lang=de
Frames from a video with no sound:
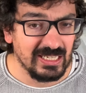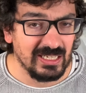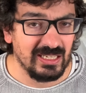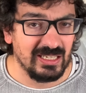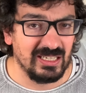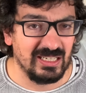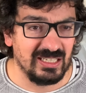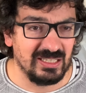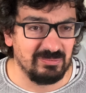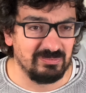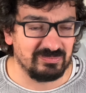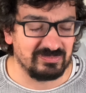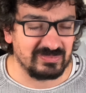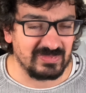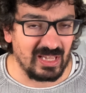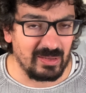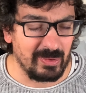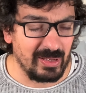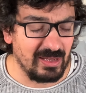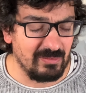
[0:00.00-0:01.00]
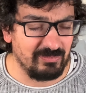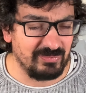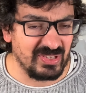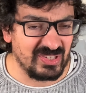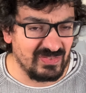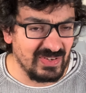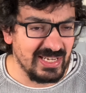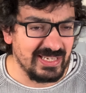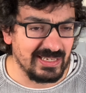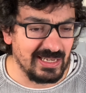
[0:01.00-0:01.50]
Ähm, aber
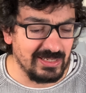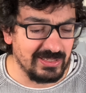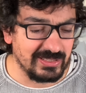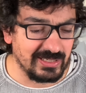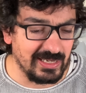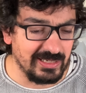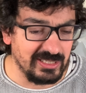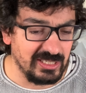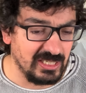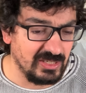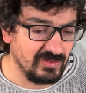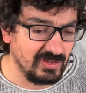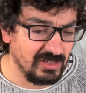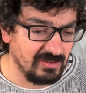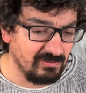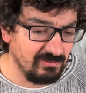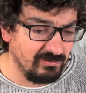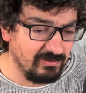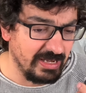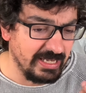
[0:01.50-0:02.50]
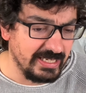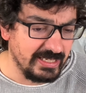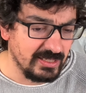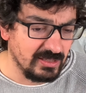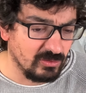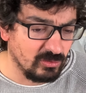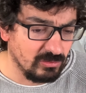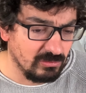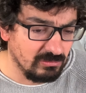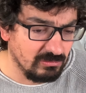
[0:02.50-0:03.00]
das will ich eigentlich gar nicht. Ich will, wenn ich
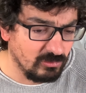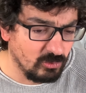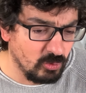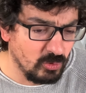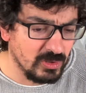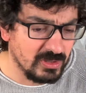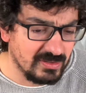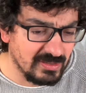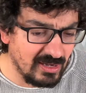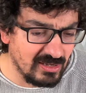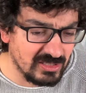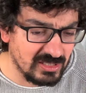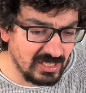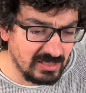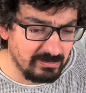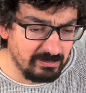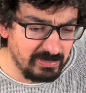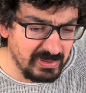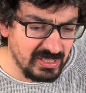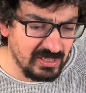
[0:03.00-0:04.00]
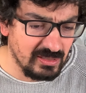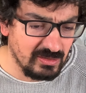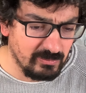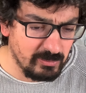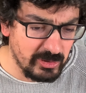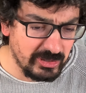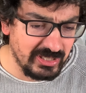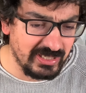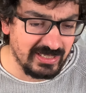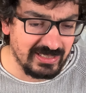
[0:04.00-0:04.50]
in Ruhe zu Hause bin,
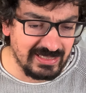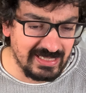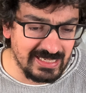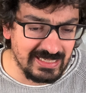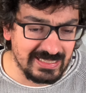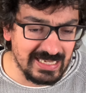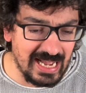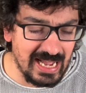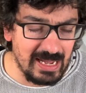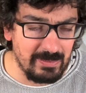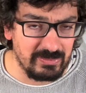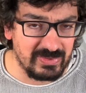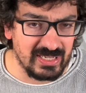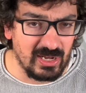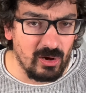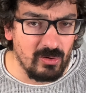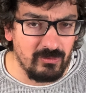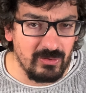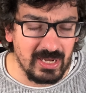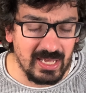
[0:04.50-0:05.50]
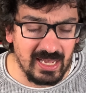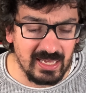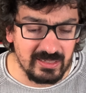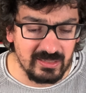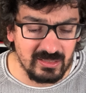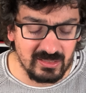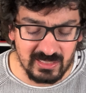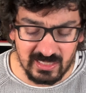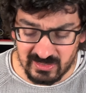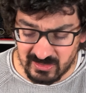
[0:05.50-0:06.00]
möchte ich das Ding abends
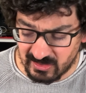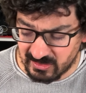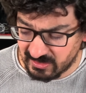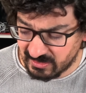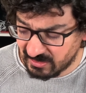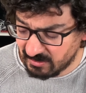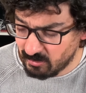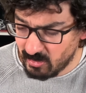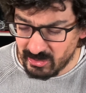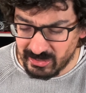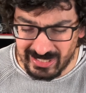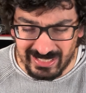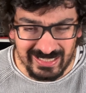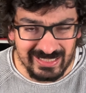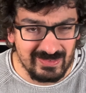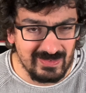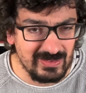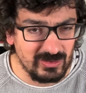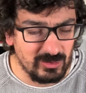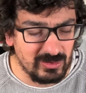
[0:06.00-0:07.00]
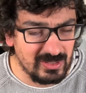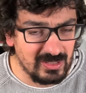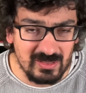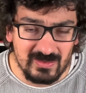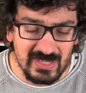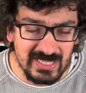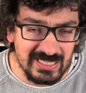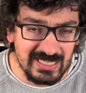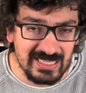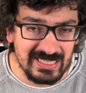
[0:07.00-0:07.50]
aufladen und ansonsten möchte ich
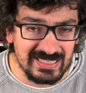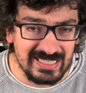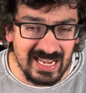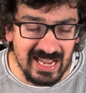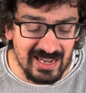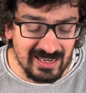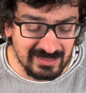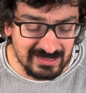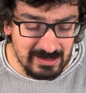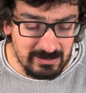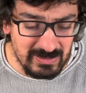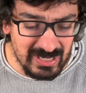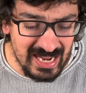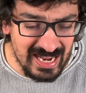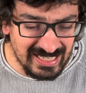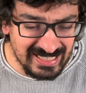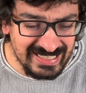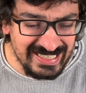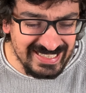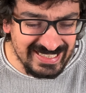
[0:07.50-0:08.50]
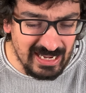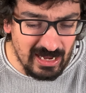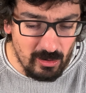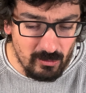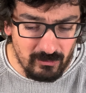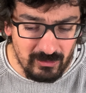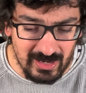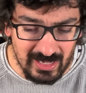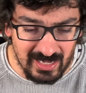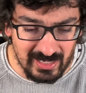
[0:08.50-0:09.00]
zwischen dem Tag nicht
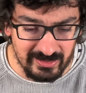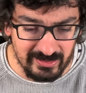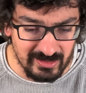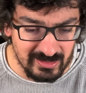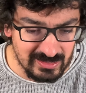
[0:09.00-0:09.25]
aufladen. Ne?